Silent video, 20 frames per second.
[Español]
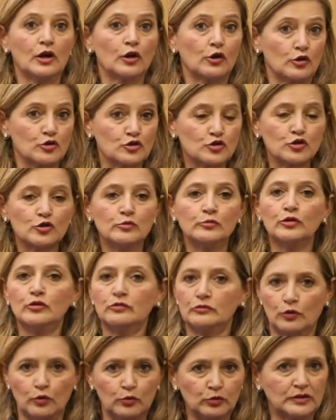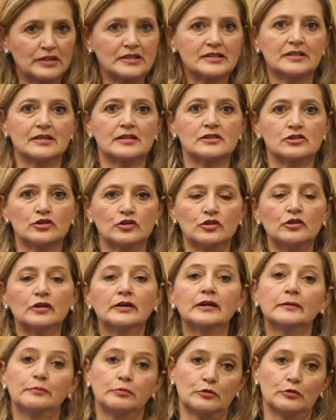consumo un descenso y,